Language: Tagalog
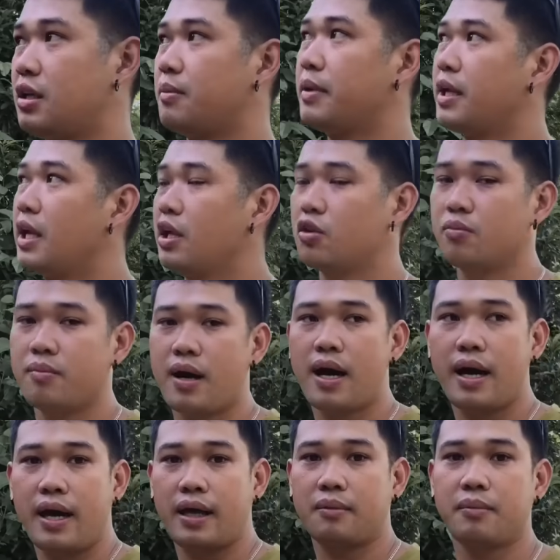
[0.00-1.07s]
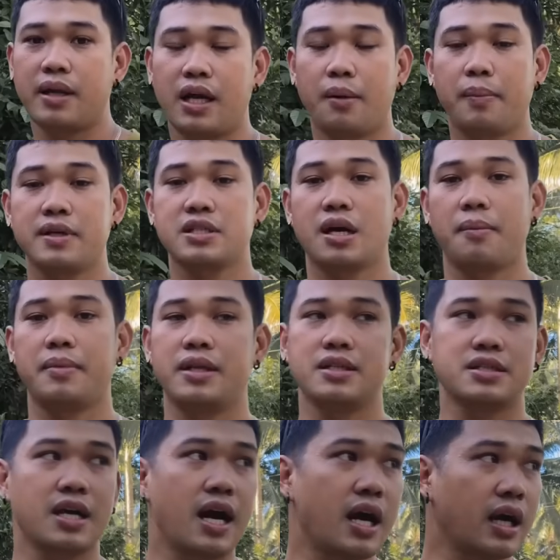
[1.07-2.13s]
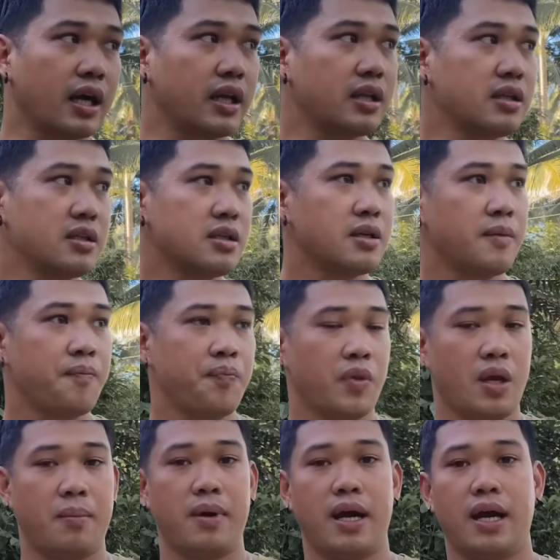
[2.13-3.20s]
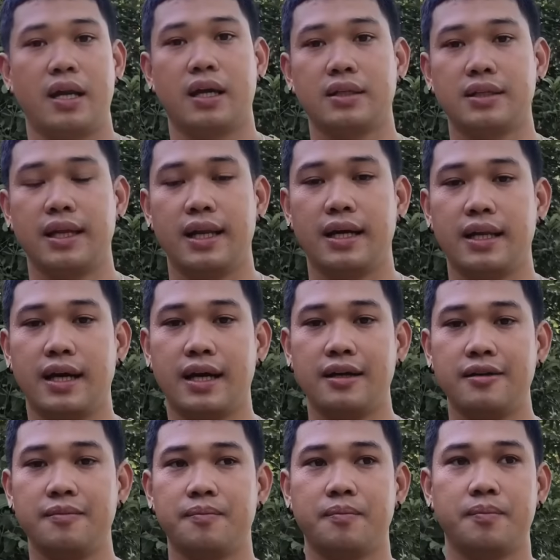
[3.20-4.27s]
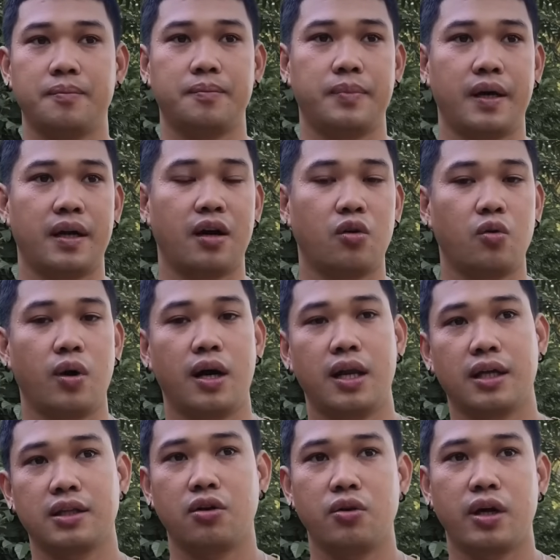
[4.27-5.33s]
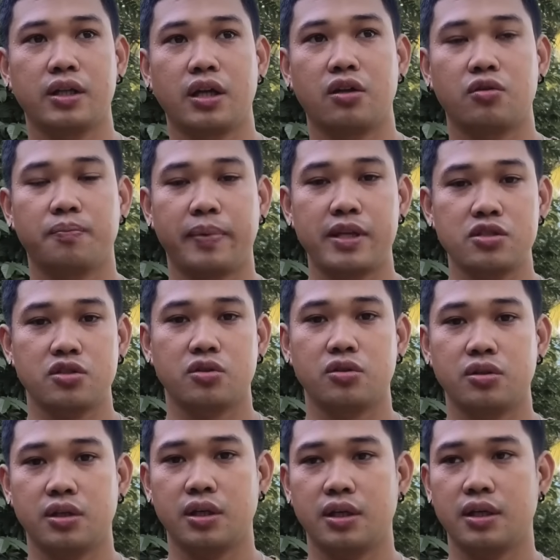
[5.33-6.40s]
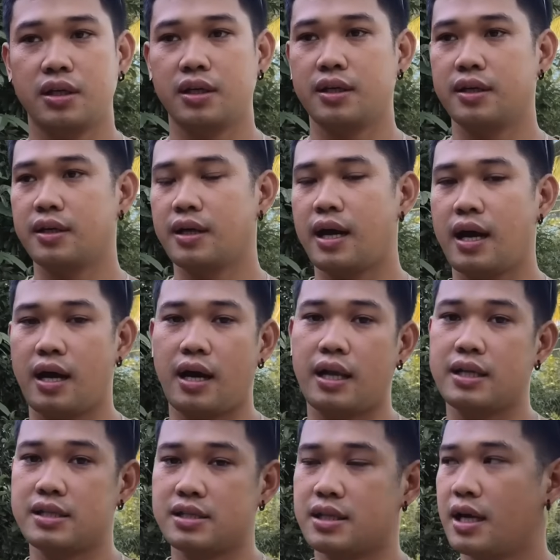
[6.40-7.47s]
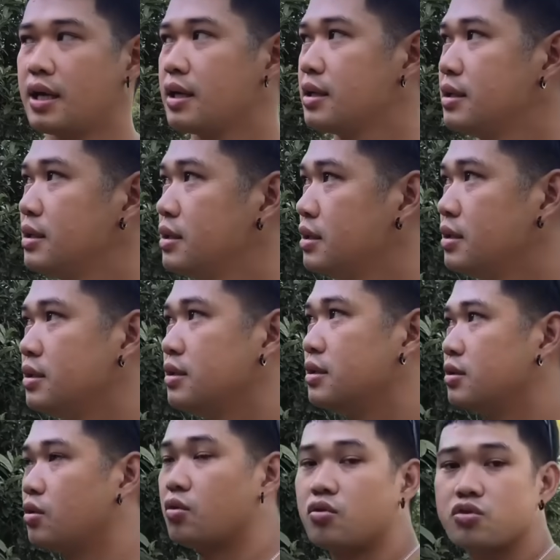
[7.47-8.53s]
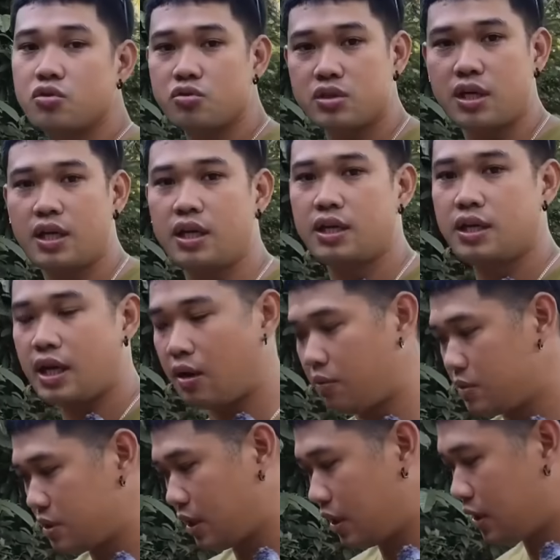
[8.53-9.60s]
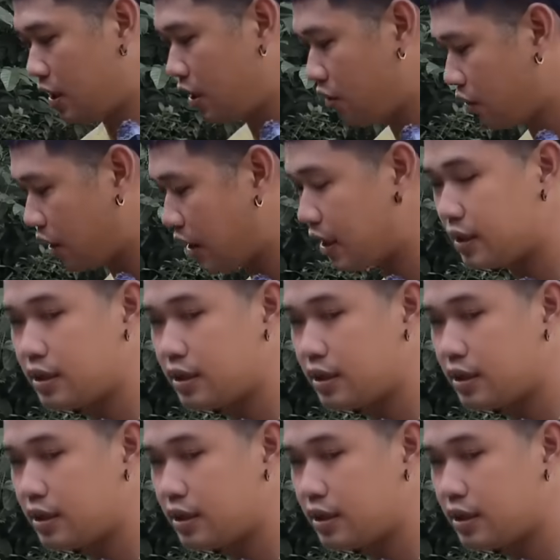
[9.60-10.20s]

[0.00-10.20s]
din naman nila itong bahay at may nakapagsabi din sa akin kamag-anak nila na pagkakuha lang daw yata ng pensyon eh aalis na. So, gusto ko sana linawin sa kanila yun kaya